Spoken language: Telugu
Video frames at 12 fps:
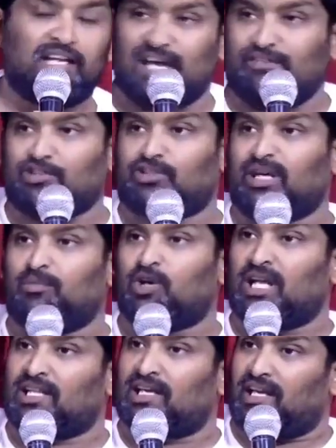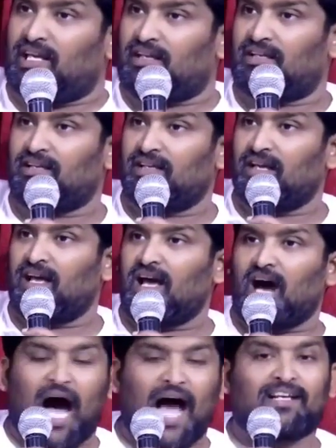ఏ విషయం ఉన్నది
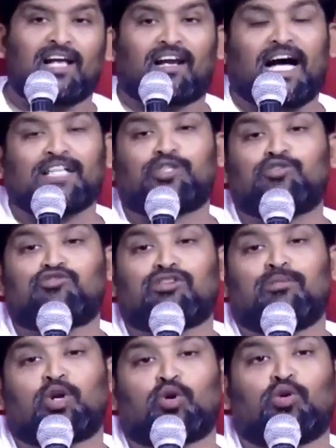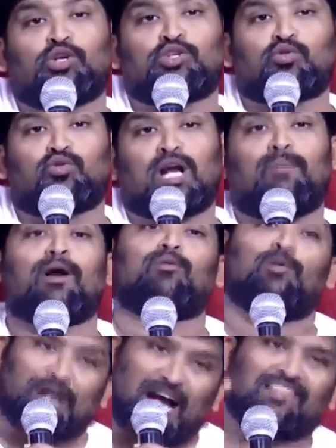ఆయన రాజ్యమును గురించి కూడా
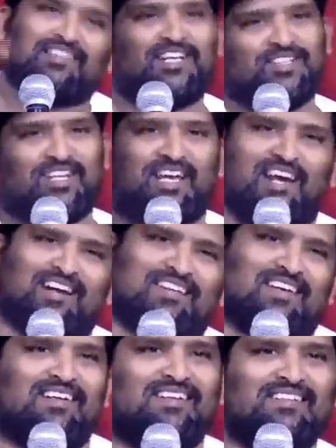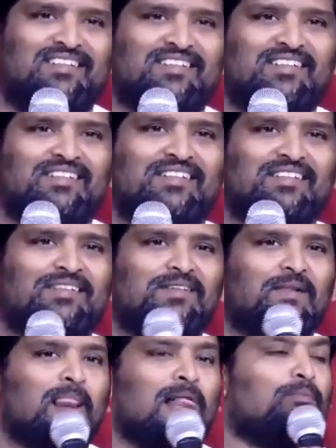మనము ప్రార్థన చేయాలట
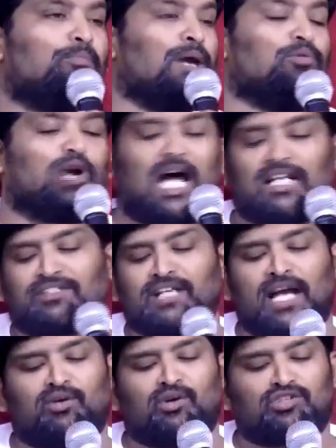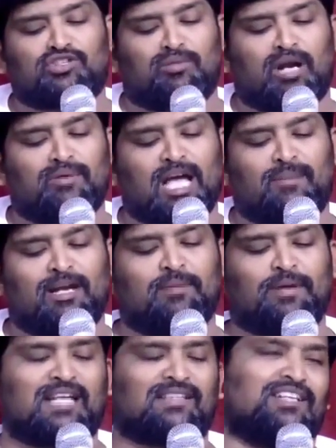ప్రభు రాజ్యాన్ని గురించి మనం ఏమని
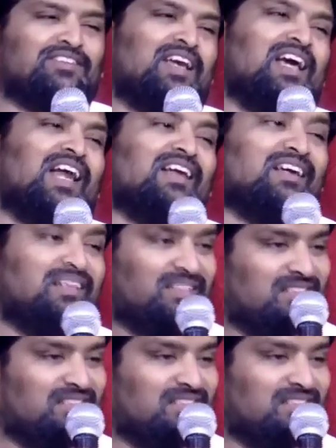ప్రార్థన చేయాలి